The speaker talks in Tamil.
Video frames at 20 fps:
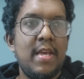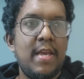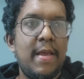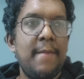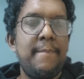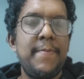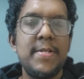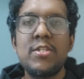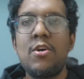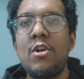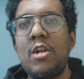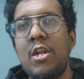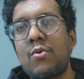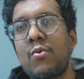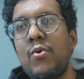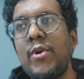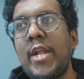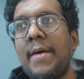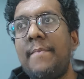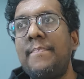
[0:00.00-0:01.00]
எபிசோட்ல
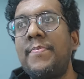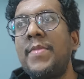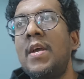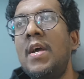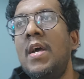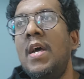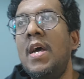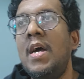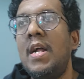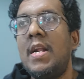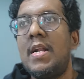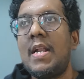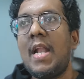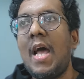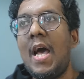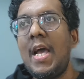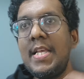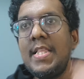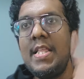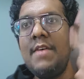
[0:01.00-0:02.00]
கூட
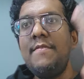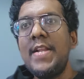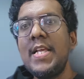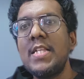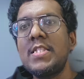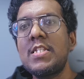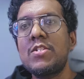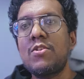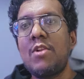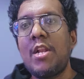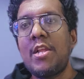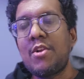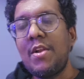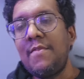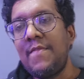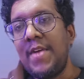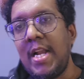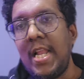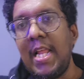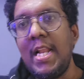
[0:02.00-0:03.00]
நான் இதை விடயத்தை சொல்லக்குள்ள
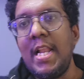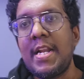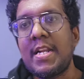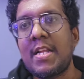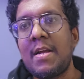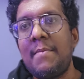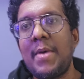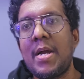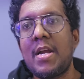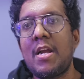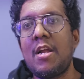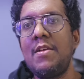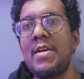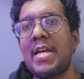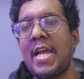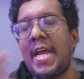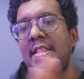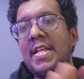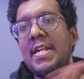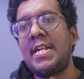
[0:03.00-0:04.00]
வெளியில இருக்க மக்களும்
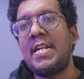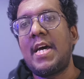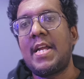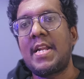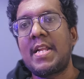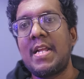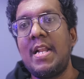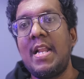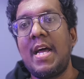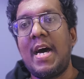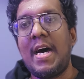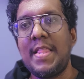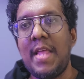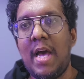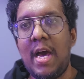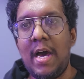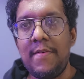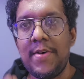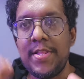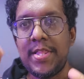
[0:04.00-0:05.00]
கைதடினார்கள்
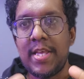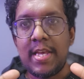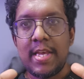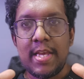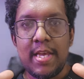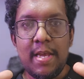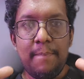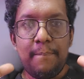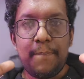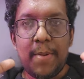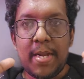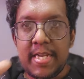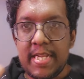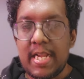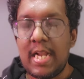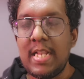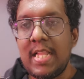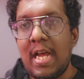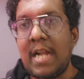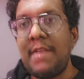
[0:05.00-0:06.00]
அதாவது
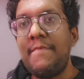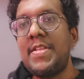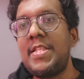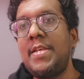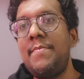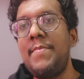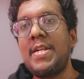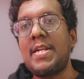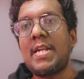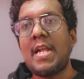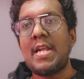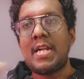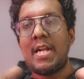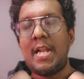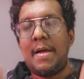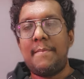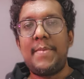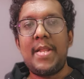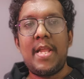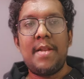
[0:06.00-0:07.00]
பெண்கள் தான்
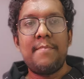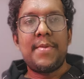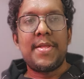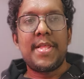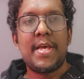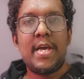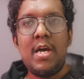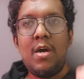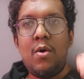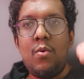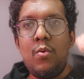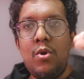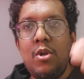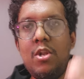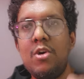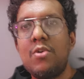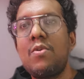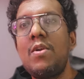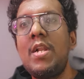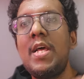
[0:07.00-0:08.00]
விதிமீறினார்கள் அப்படி என்பதை
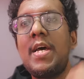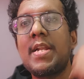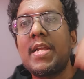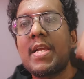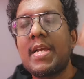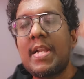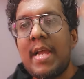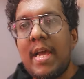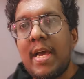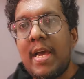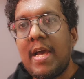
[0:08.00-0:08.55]
உள்ளுக்குள்ள இருக்கிற